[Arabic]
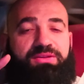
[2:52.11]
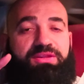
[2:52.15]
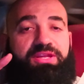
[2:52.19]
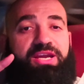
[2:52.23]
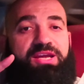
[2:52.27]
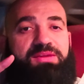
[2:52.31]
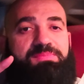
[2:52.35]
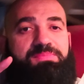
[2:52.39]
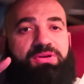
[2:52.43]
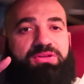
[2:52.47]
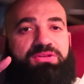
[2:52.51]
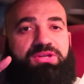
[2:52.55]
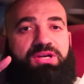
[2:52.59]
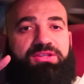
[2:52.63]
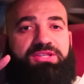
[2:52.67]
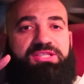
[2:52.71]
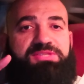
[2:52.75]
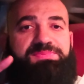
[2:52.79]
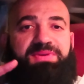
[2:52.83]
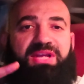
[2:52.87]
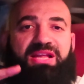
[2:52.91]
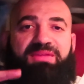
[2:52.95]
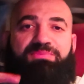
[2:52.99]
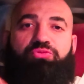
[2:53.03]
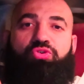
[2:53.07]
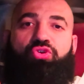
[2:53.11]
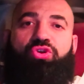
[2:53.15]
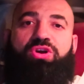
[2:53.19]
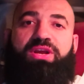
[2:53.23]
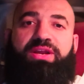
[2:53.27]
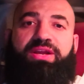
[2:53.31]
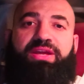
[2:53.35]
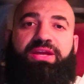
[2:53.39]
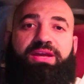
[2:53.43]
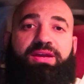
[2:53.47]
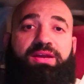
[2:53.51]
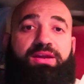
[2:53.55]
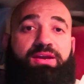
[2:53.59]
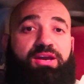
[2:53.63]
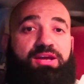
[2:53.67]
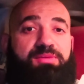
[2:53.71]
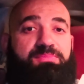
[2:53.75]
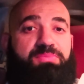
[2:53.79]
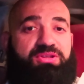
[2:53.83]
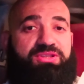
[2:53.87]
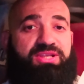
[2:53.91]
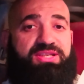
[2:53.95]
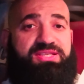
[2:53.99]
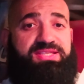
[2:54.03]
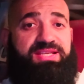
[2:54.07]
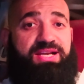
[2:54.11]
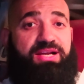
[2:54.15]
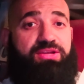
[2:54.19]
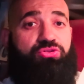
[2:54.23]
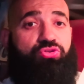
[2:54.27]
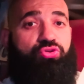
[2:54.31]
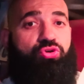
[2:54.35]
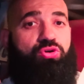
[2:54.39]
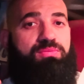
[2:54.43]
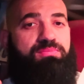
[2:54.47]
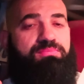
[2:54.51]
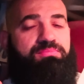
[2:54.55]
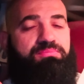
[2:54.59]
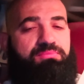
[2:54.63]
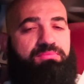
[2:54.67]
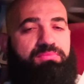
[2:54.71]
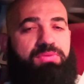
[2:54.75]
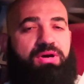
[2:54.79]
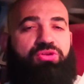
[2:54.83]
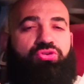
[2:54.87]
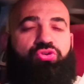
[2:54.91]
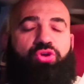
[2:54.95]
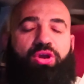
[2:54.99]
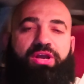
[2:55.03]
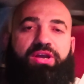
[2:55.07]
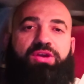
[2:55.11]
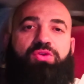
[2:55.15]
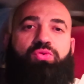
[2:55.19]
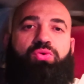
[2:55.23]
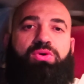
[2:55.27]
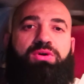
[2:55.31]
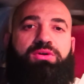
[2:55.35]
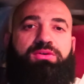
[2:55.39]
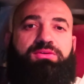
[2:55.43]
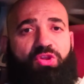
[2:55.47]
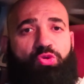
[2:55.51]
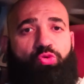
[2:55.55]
تيجي البطاطس بتاعت برجر كينج البطاطس عندهم برضه حلوه